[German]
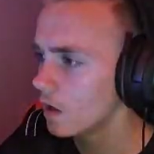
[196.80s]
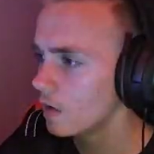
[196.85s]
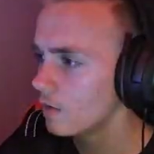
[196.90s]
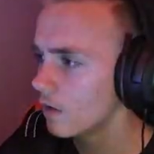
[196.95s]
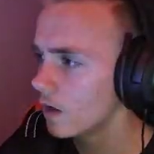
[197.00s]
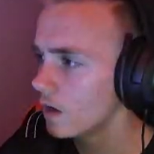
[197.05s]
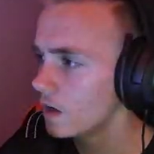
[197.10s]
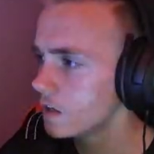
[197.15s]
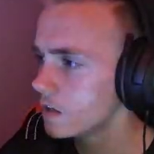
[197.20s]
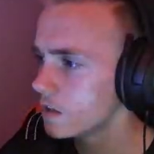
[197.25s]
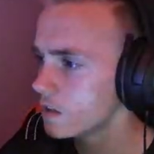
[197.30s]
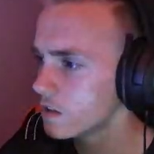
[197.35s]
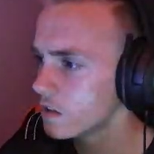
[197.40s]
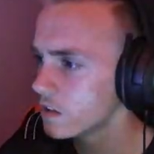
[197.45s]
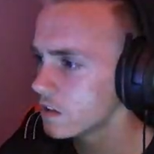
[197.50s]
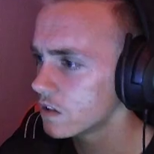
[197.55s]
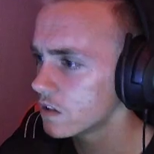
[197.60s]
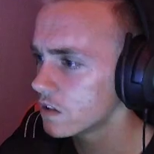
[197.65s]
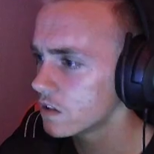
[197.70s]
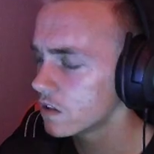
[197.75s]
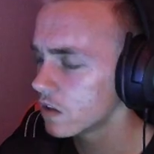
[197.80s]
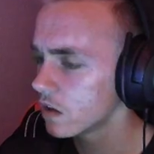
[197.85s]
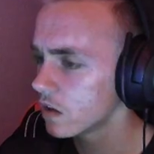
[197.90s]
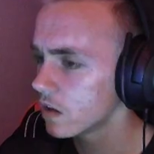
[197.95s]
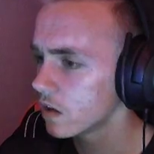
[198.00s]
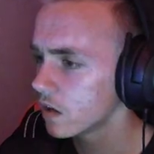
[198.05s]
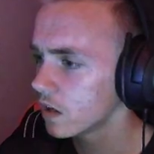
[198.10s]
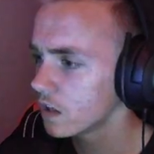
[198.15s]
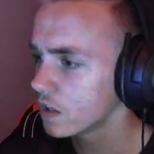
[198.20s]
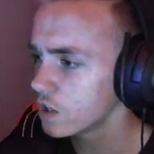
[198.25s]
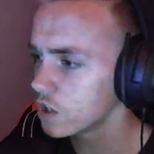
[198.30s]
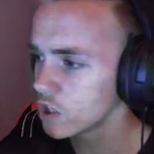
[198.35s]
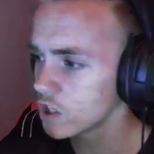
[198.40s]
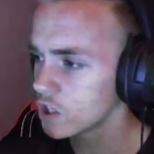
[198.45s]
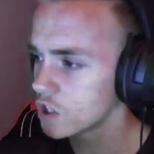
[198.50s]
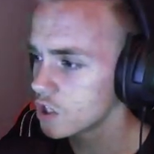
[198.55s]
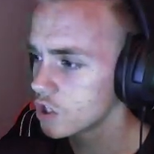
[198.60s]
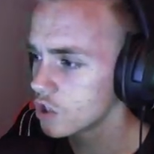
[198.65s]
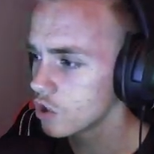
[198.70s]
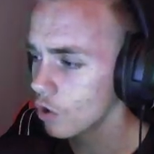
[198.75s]
Weil ich das jetzt nicht
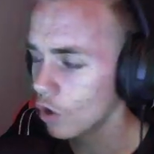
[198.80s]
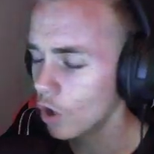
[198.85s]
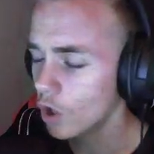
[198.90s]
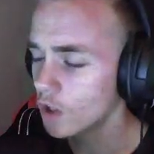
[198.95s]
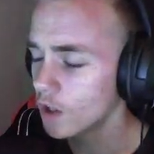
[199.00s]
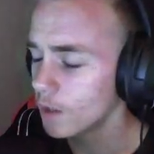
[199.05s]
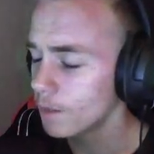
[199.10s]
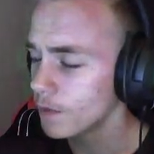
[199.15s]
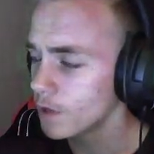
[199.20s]
richtig gehört habe,